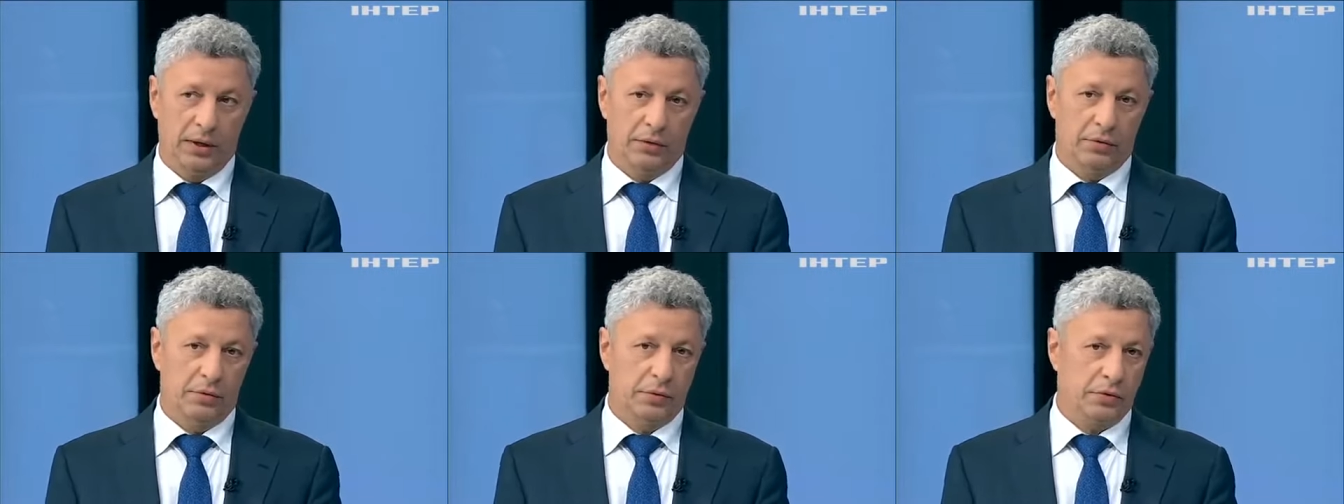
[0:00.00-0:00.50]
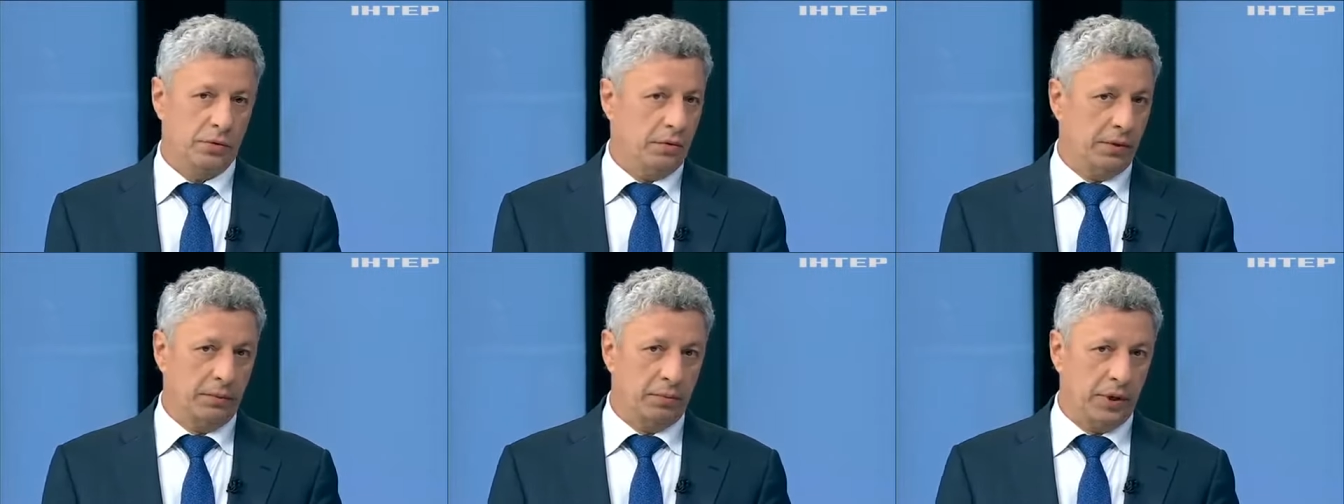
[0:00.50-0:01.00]
то,
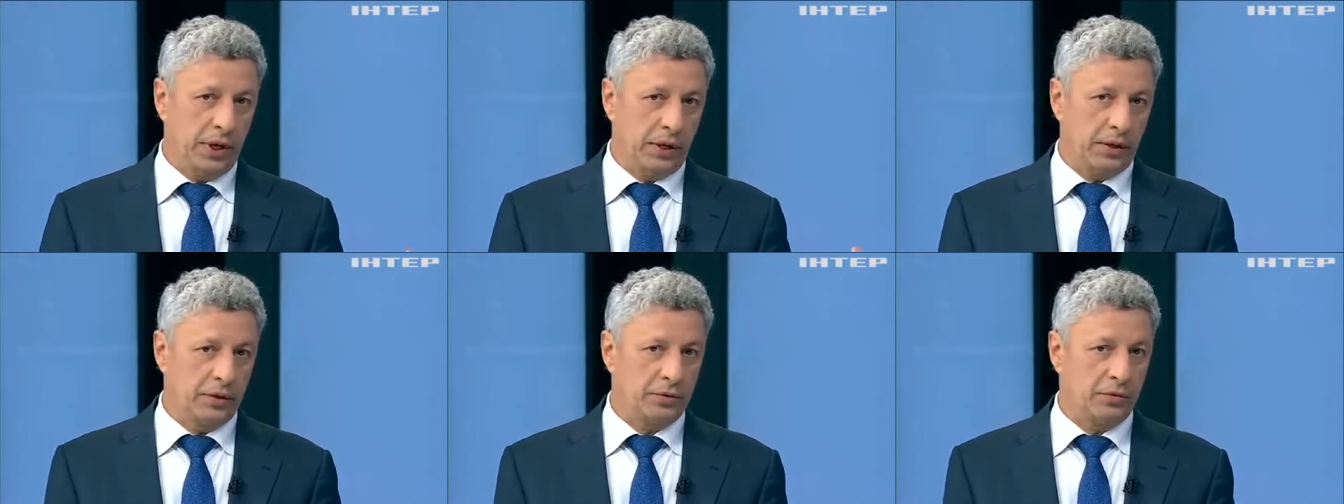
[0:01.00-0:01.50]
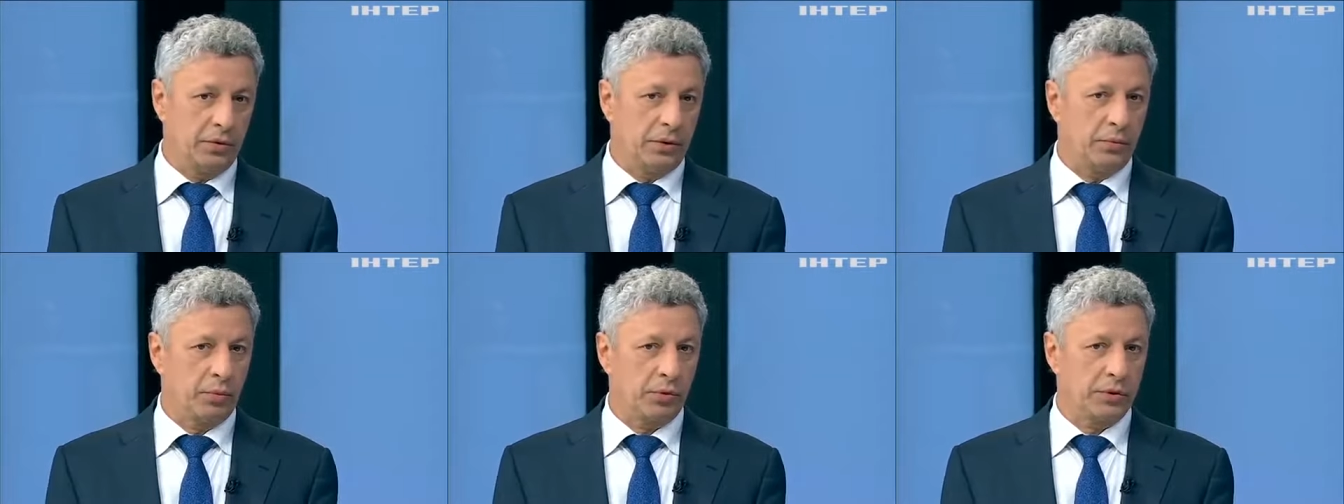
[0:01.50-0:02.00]
безусловно, понятно, что
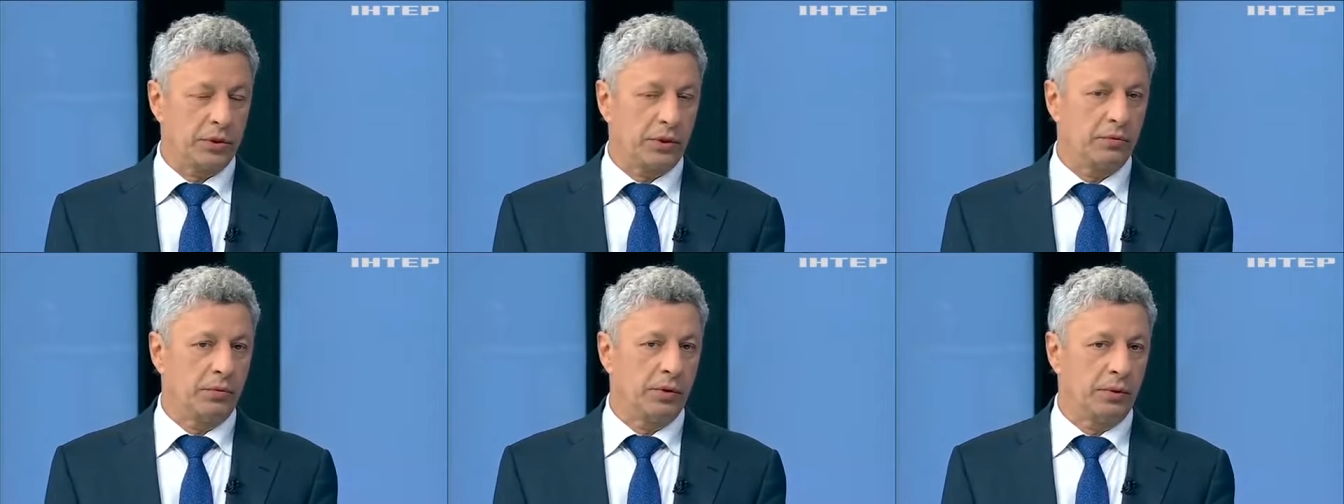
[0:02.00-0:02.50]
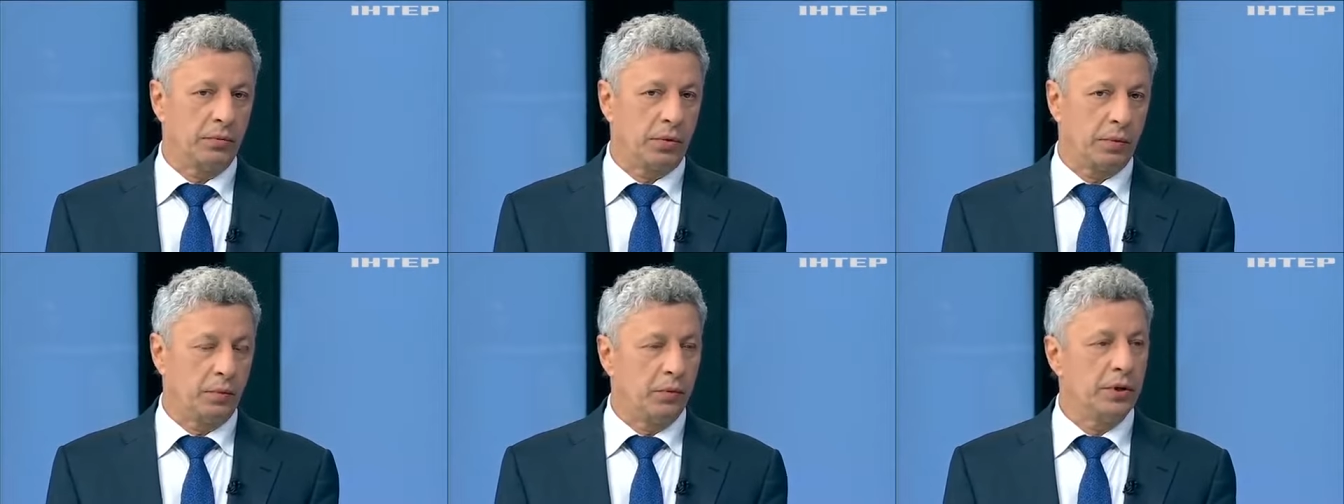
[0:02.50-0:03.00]
это просто какой набор
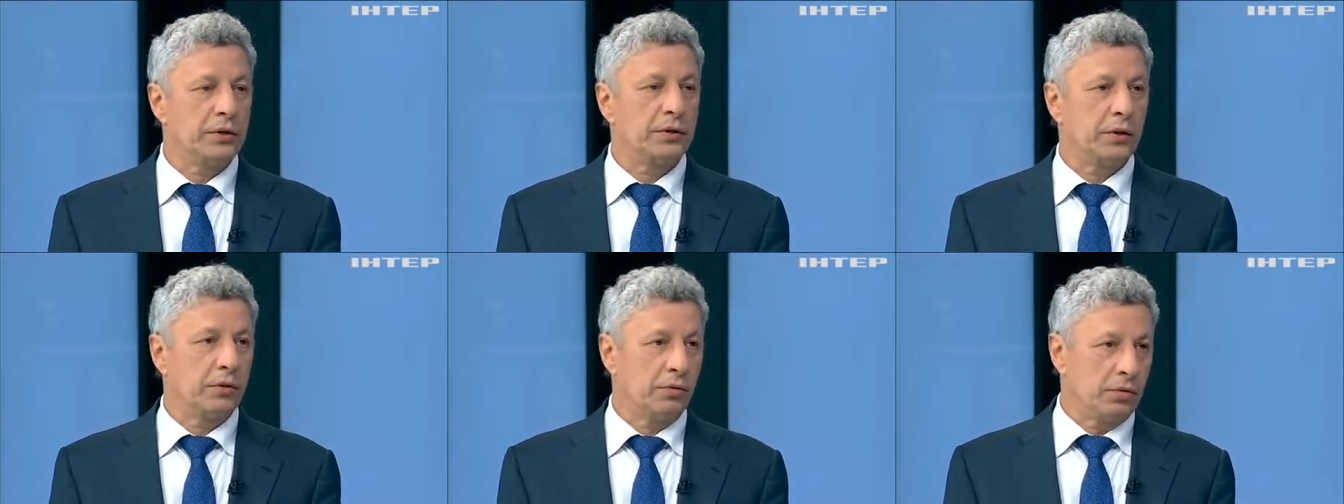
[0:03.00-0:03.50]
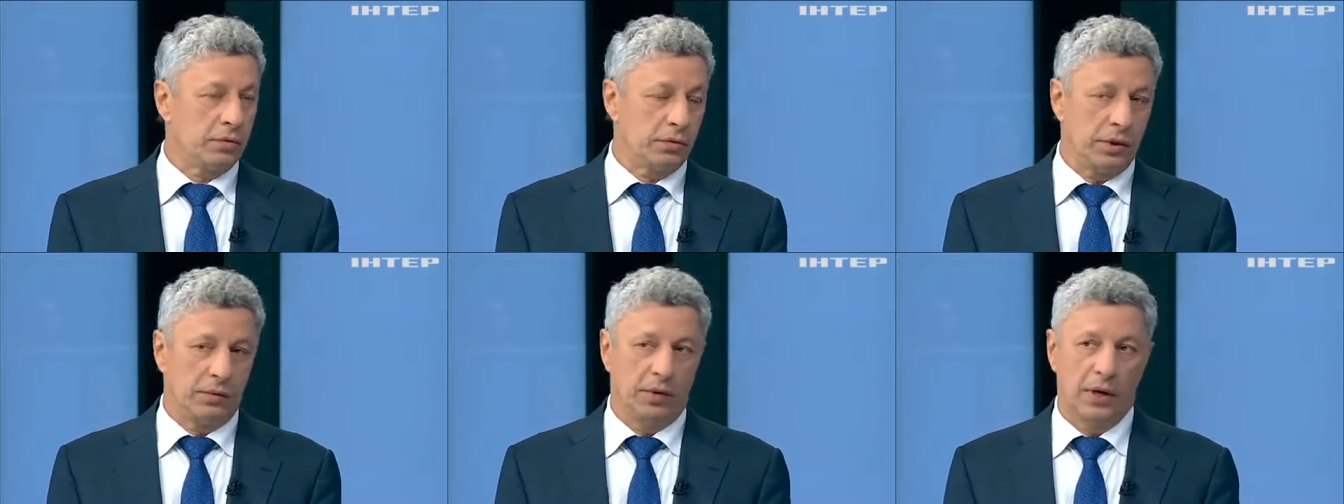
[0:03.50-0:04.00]
популистских
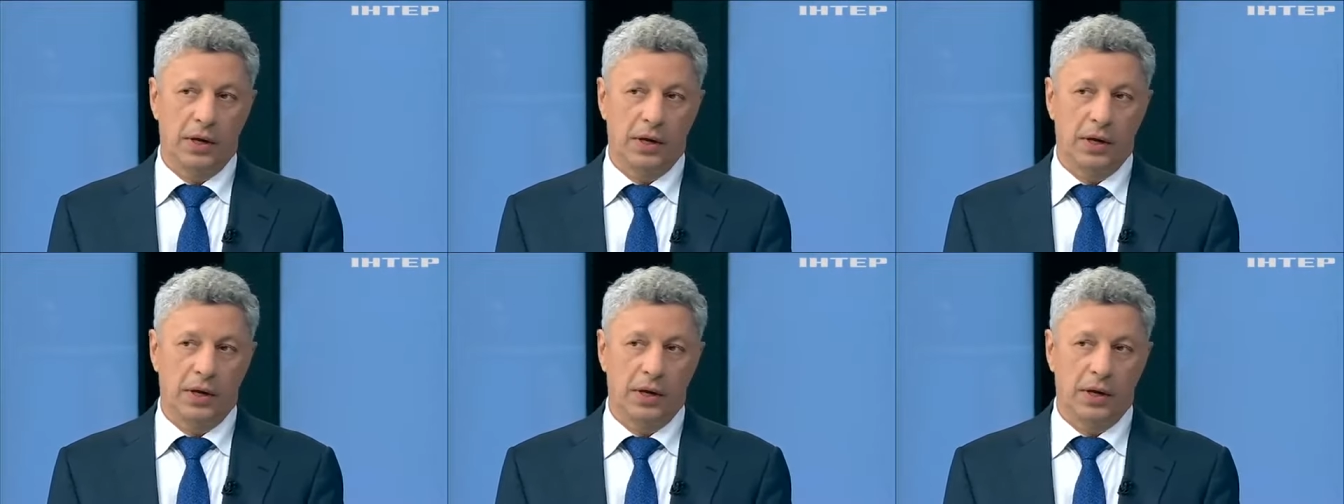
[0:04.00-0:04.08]
лозунгов.